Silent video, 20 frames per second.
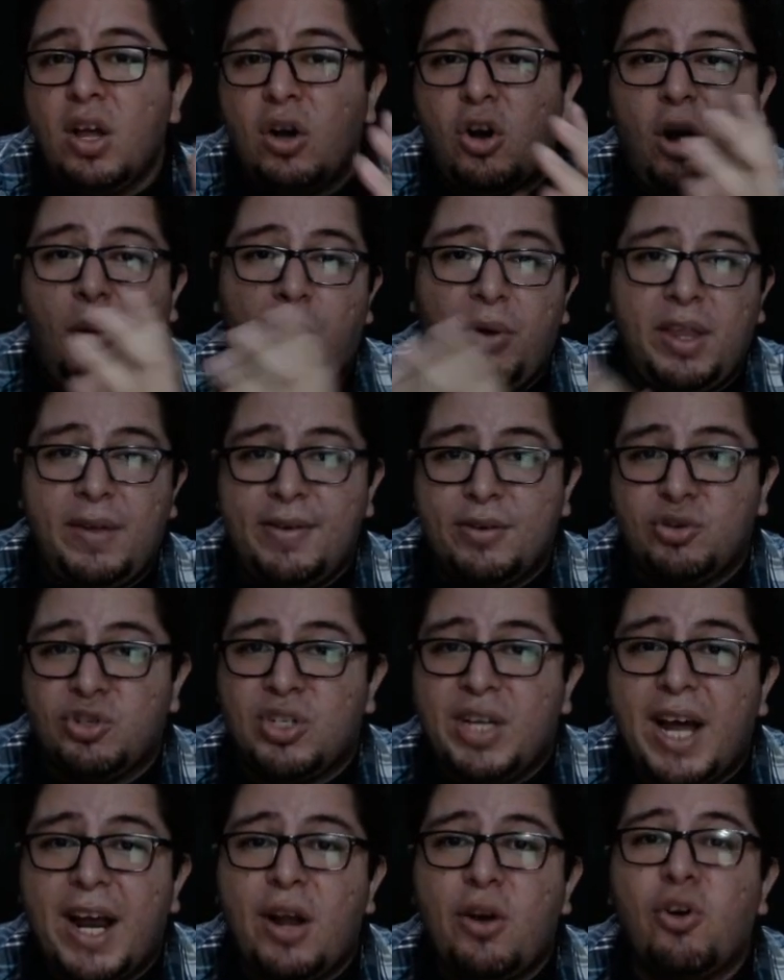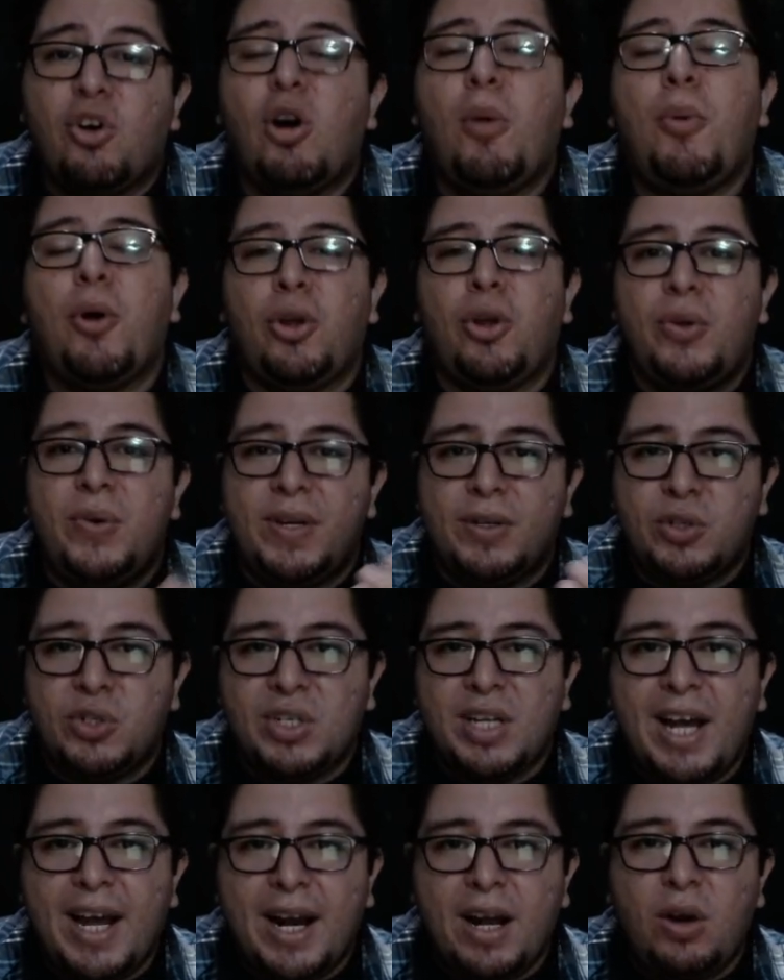cómo debes usarlo, cómo no debes
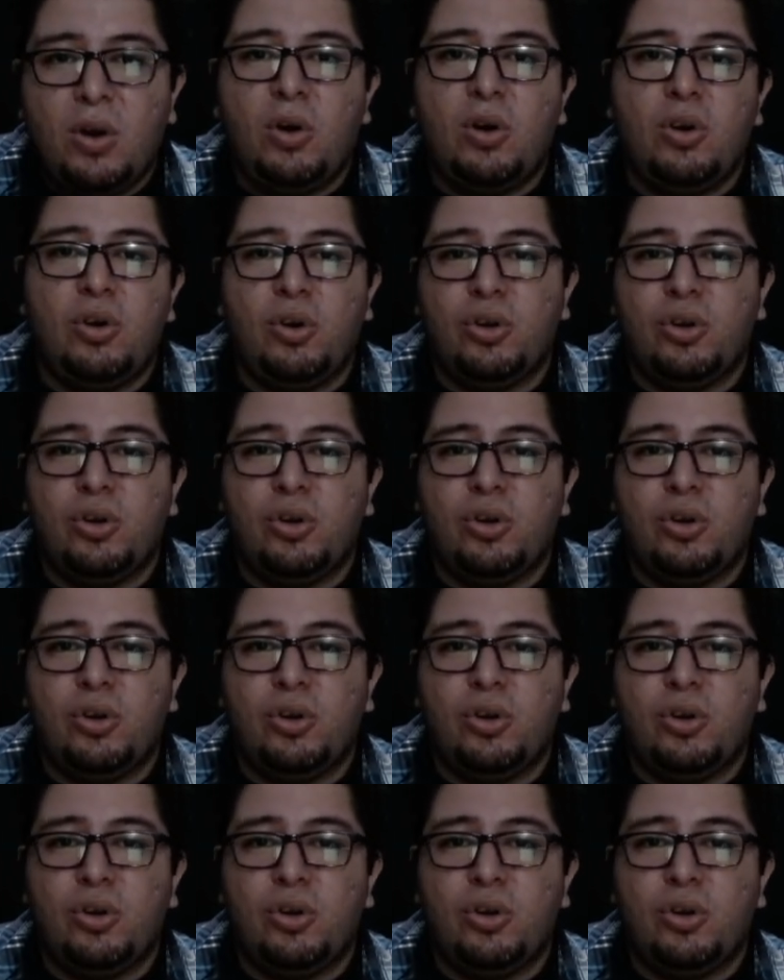usarlo,